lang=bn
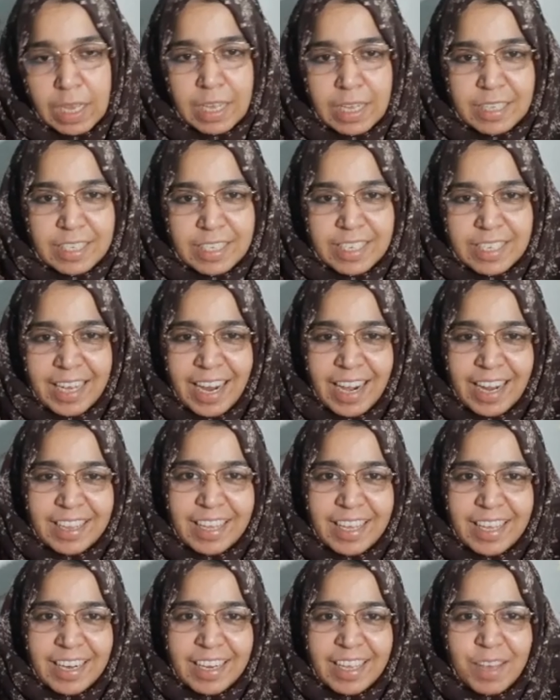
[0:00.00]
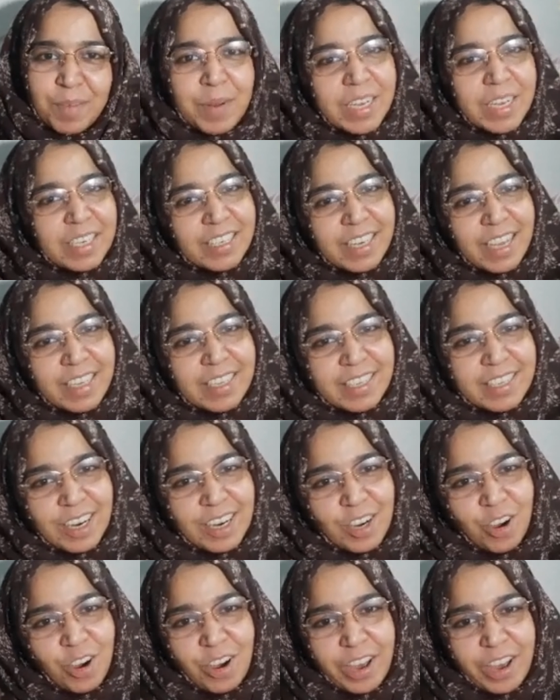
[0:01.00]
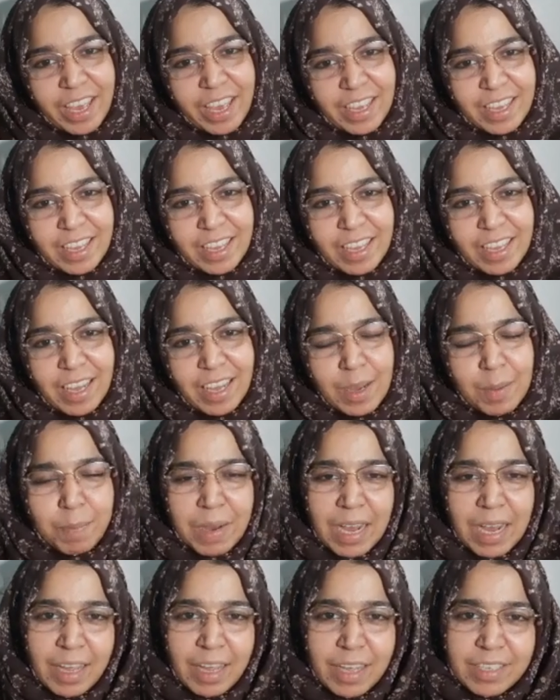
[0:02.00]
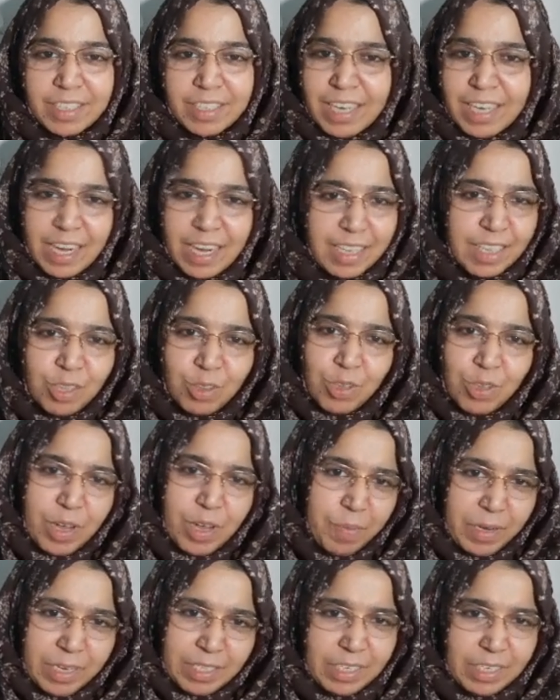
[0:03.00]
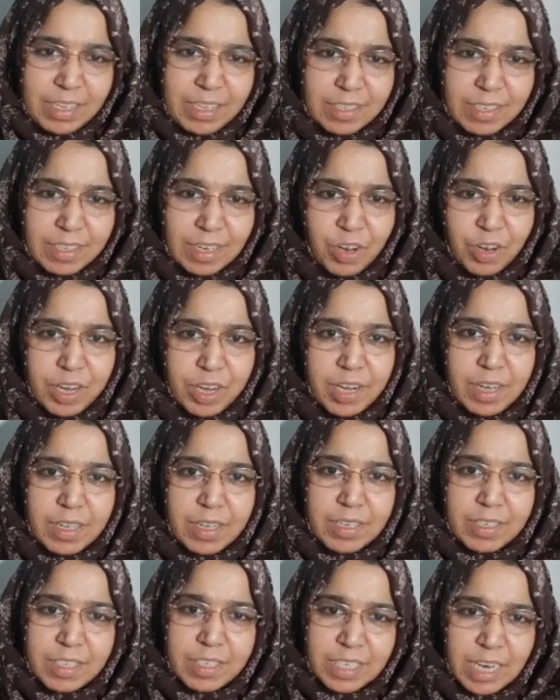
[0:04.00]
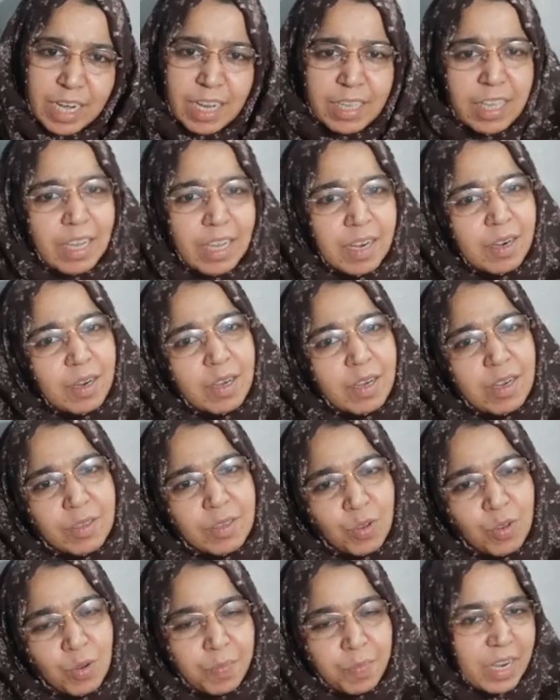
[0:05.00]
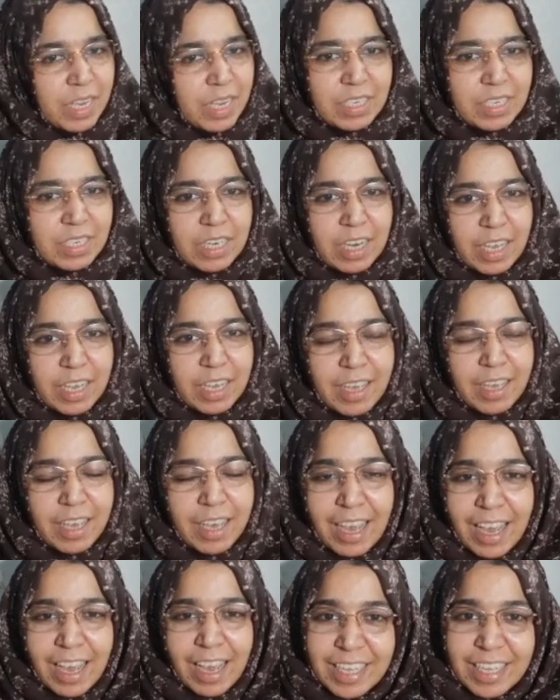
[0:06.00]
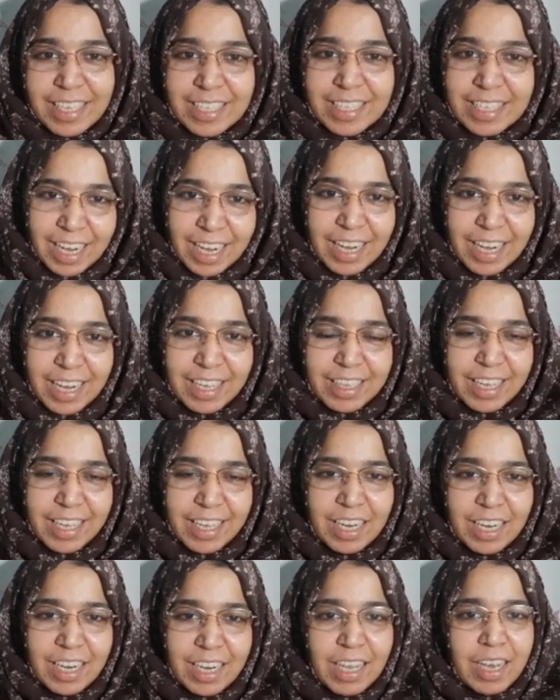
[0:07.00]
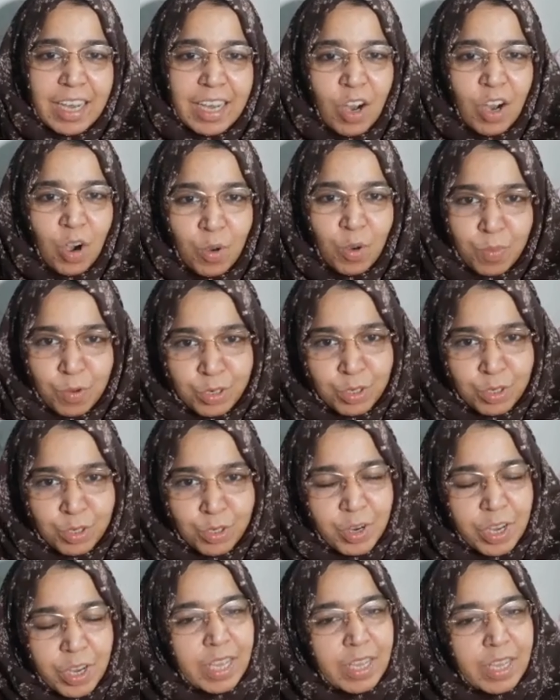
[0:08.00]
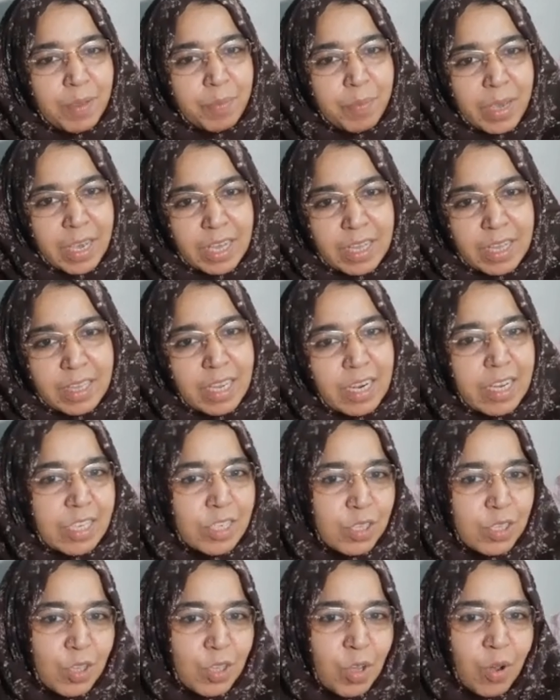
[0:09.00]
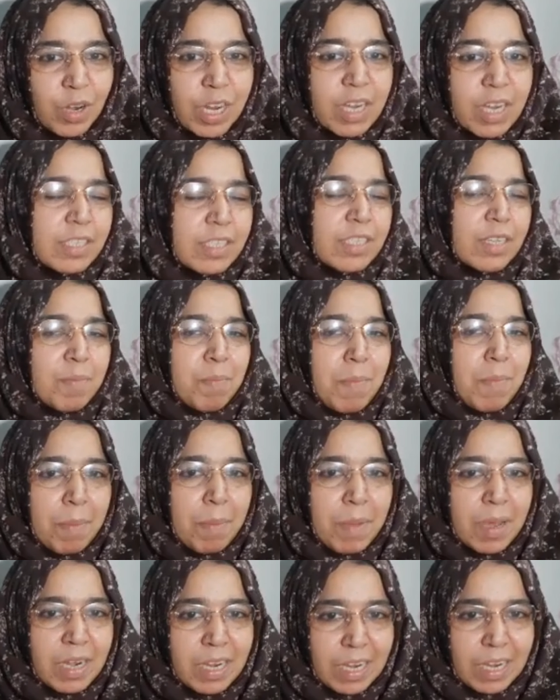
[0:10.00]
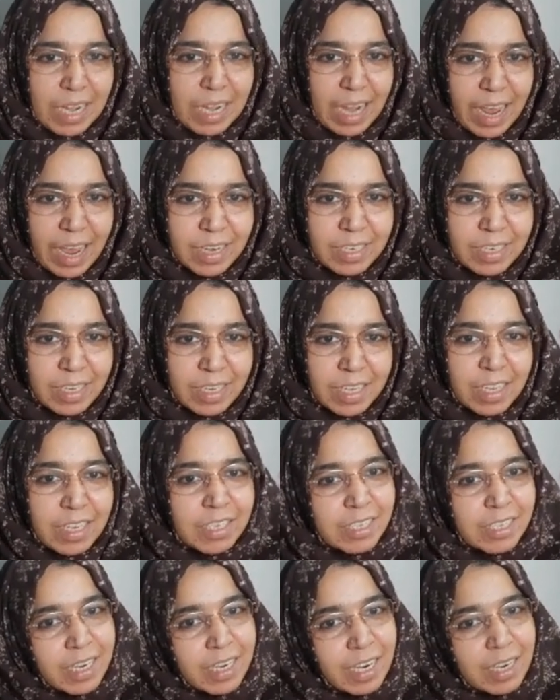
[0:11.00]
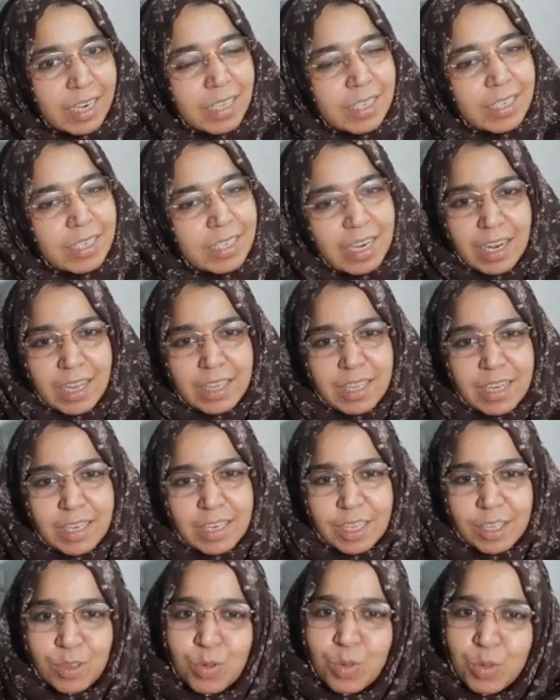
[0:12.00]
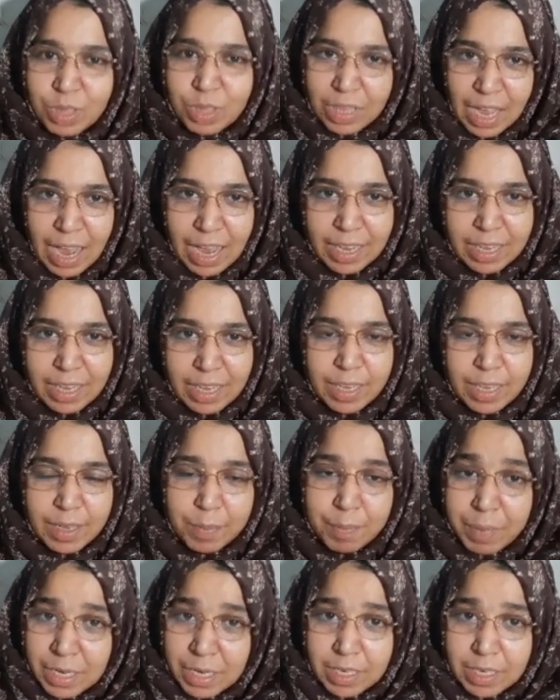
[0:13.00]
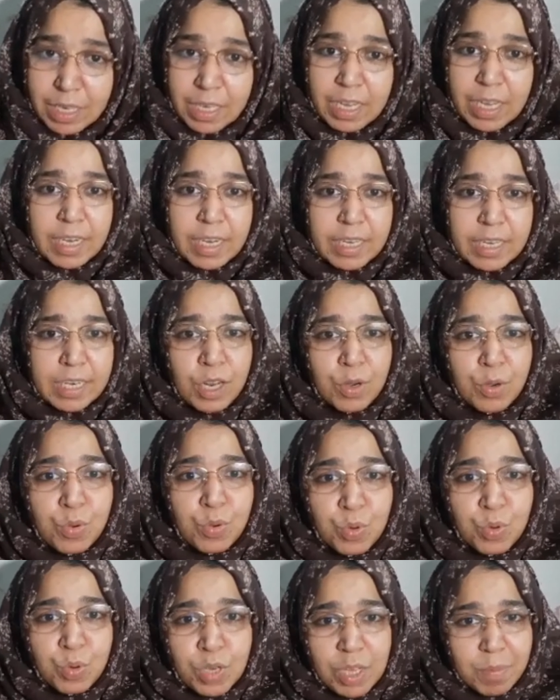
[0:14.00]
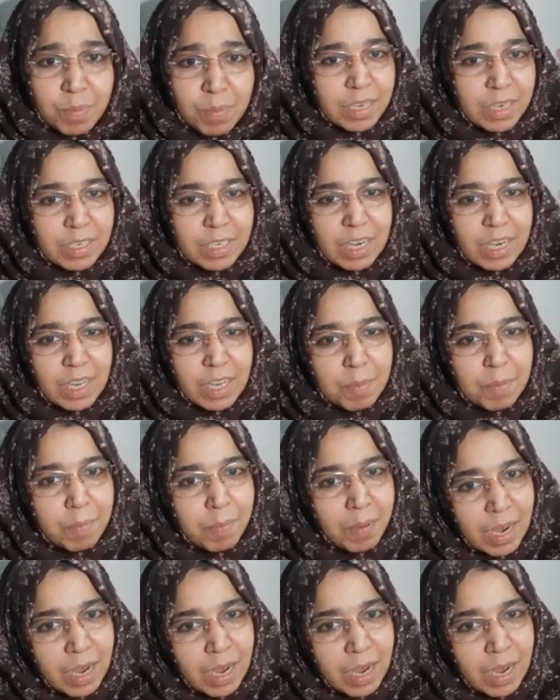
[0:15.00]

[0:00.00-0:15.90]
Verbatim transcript: ছেলেদের কি ব্রেস্ট ক্যান্সার হয় বা ছেলেদের তো আর ব্রেস্ট ক্যান্সার হয় না ছেলেদের তো ব্রেস্টই নেই ছেলেদের অবশ্যই মেয়েদের স্তনের যে মেমারি গ্ল্যান্ড সেটা ছেলেদের কিন্তু থাকে বাট এটা রুডিমেন্টারি বা